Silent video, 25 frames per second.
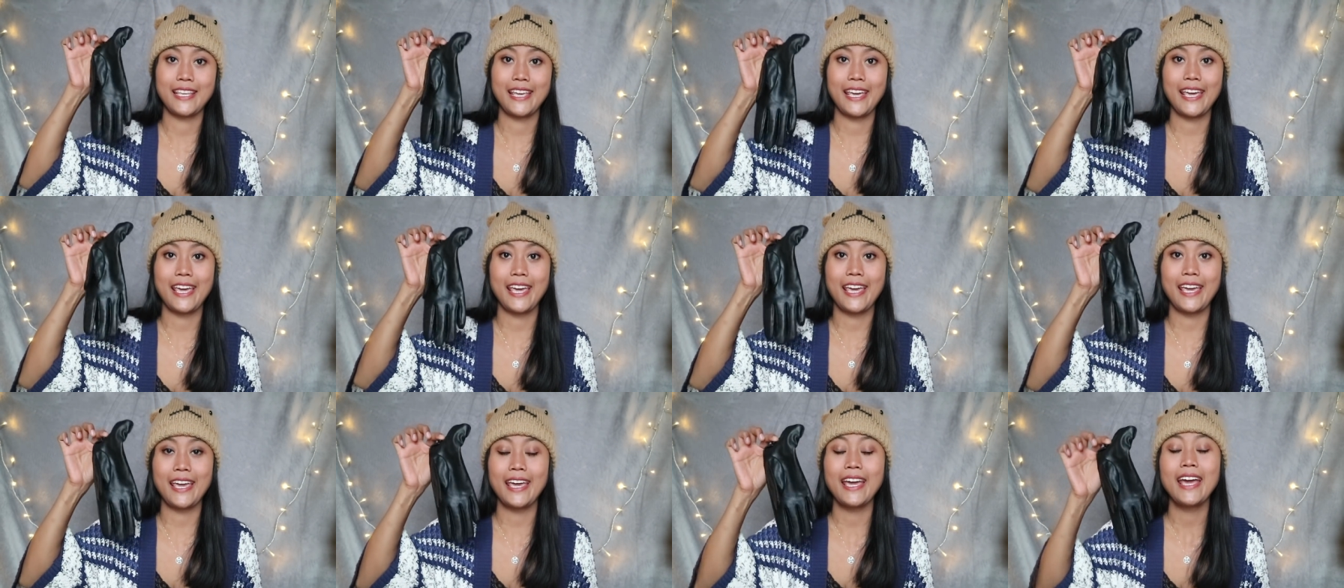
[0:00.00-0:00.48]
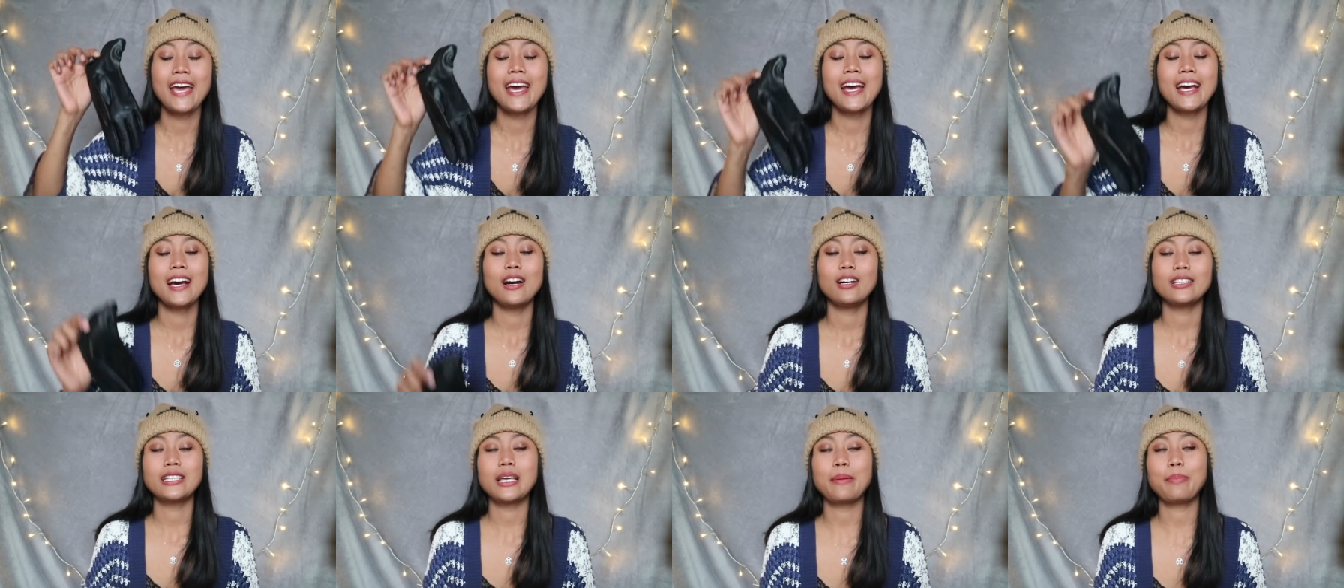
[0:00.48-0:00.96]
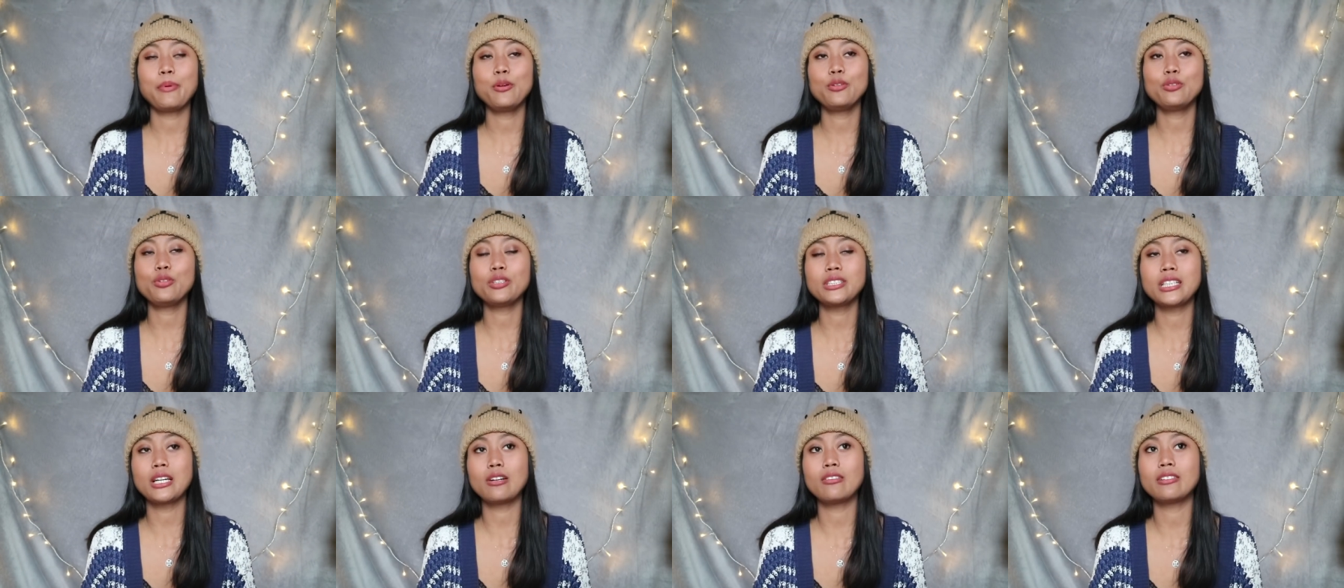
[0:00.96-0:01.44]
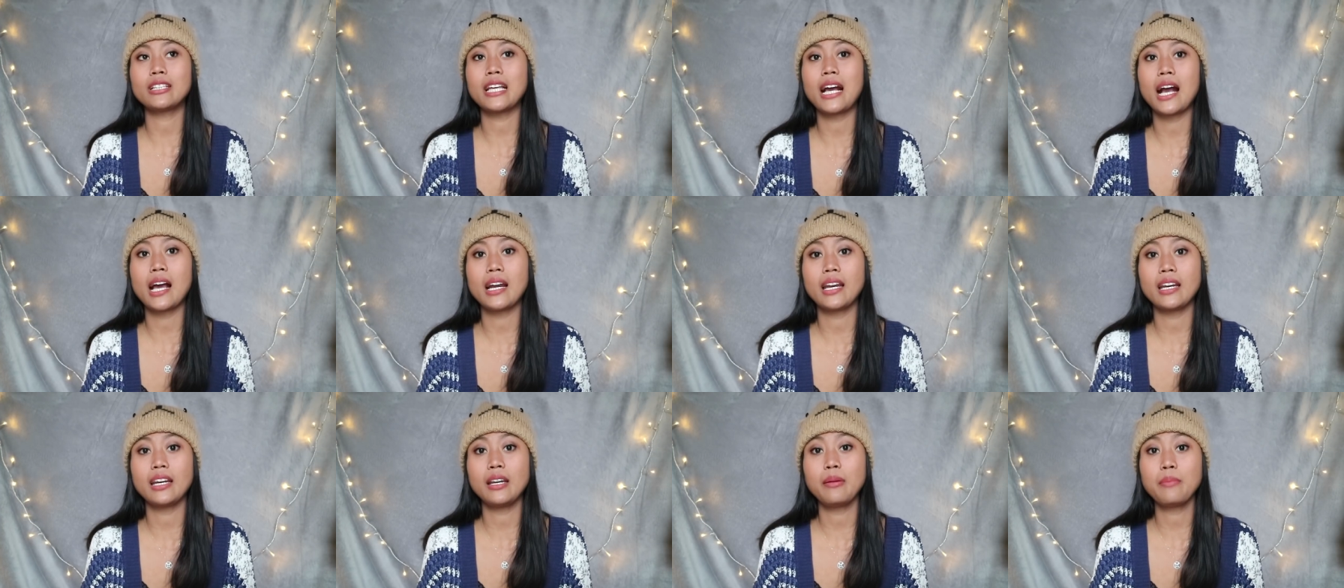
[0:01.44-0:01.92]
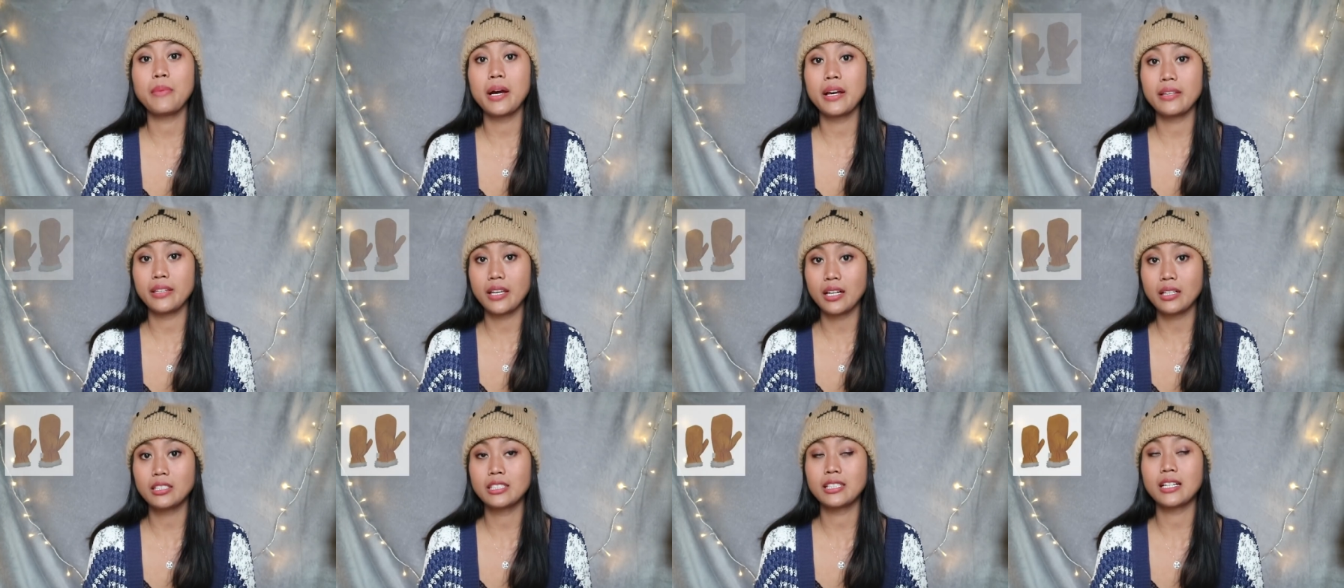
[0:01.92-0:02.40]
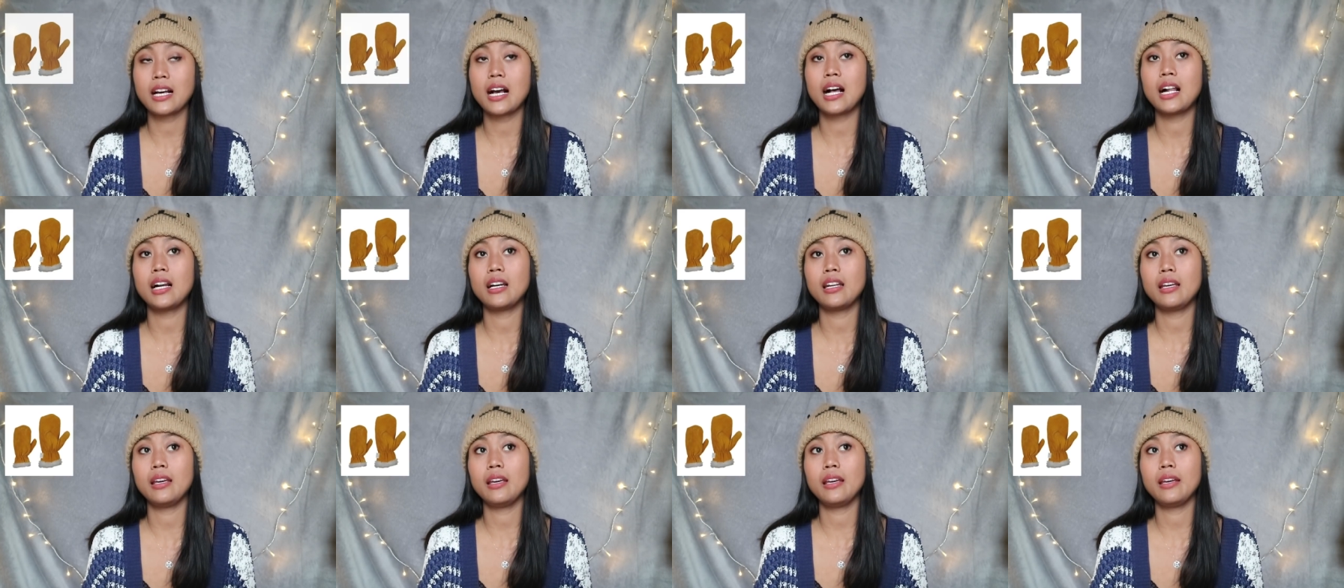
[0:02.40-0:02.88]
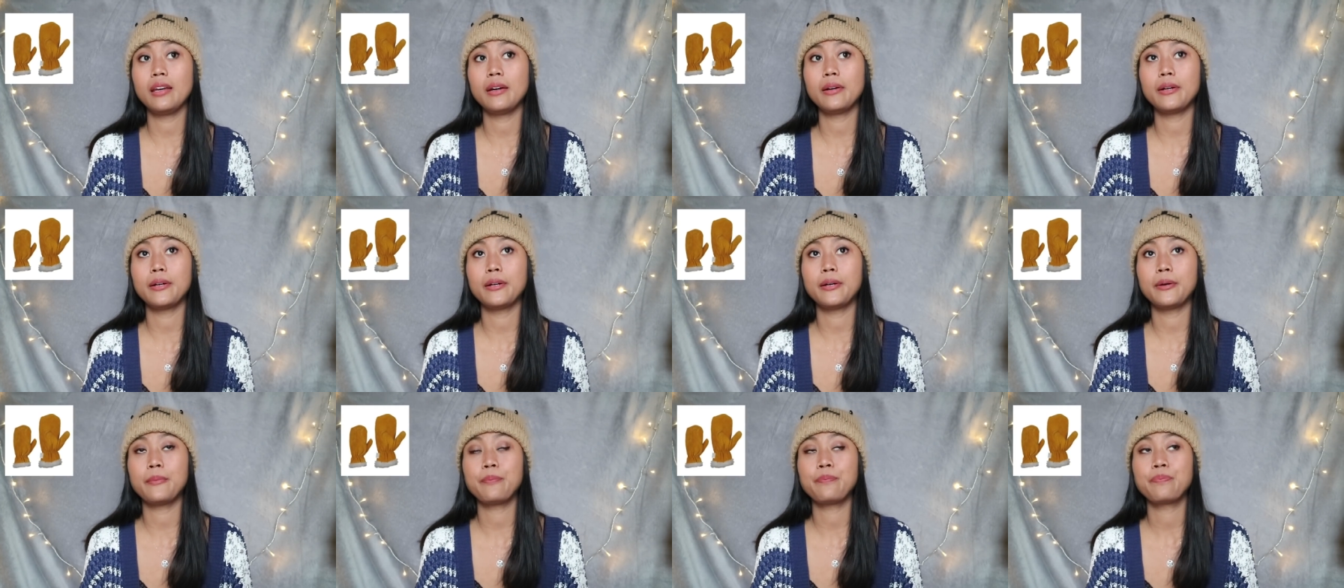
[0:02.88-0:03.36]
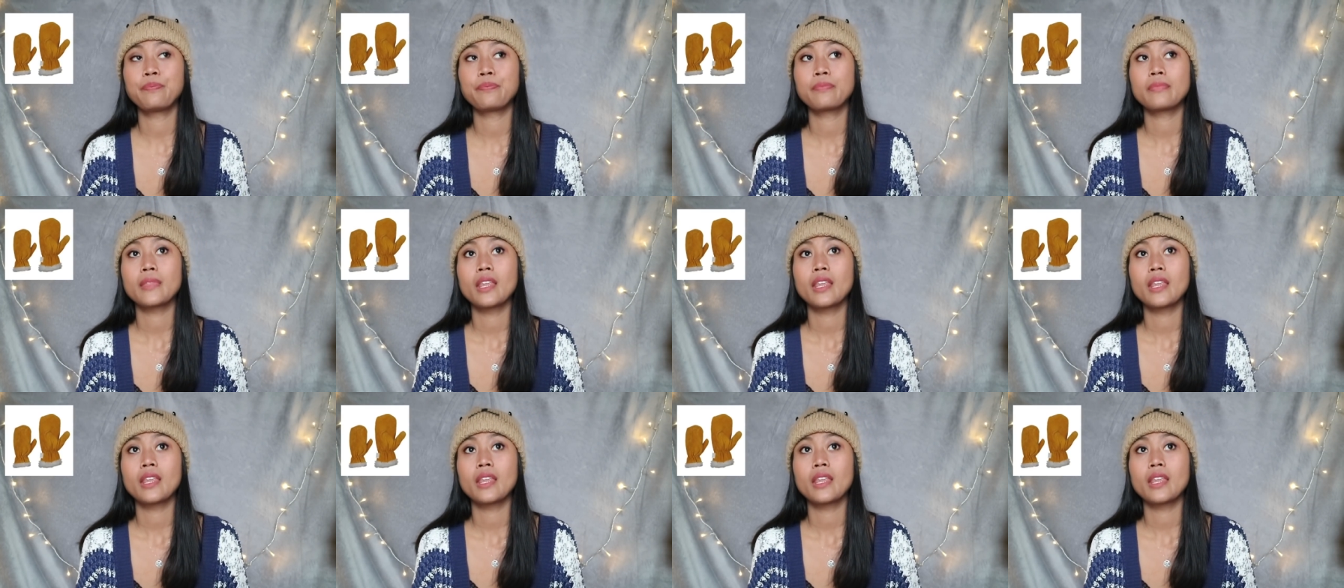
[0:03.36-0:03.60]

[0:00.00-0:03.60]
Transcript: hehe tapi untuk sarung tangan ini banyak sekali um,